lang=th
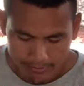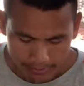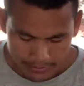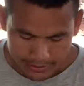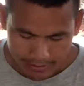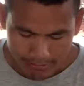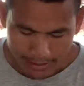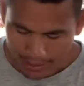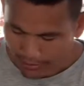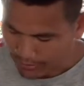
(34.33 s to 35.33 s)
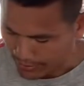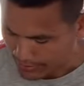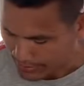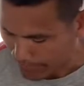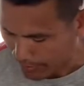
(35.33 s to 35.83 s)
ผมจะมาเล่า
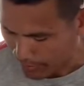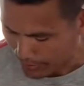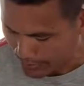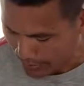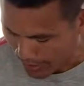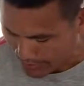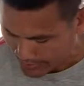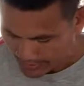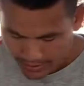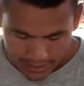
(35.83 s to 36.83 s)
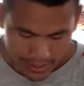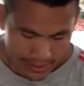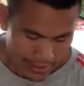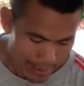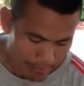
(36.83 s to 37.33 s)
สรรพคุณของ
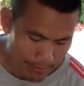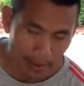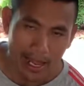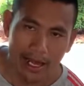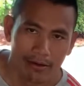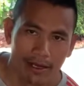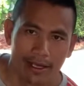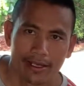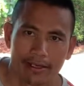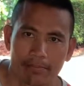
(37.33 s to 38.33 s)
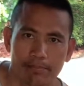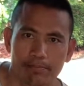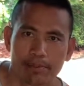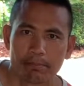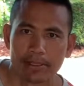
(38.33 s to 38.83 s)
น้ำมะพร้าวให้
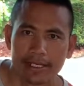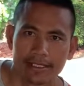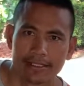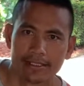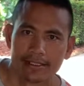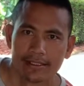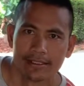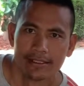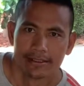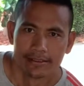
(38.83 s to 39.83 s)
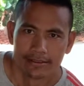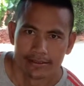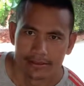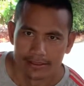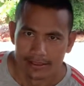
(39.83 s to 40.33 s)
เพื่อ
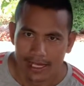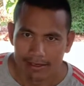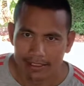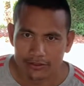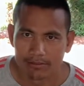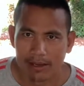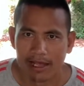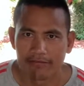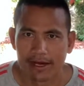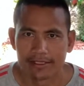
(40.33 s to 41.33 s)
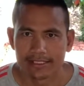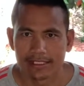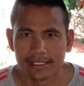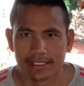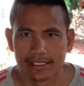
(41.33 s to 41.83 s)
นๆ นายรักต้นไม้ฟังสัก
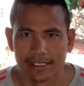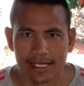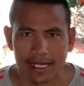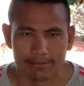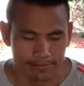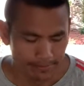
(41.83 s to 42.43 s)
นิดหนึ่งนะครับ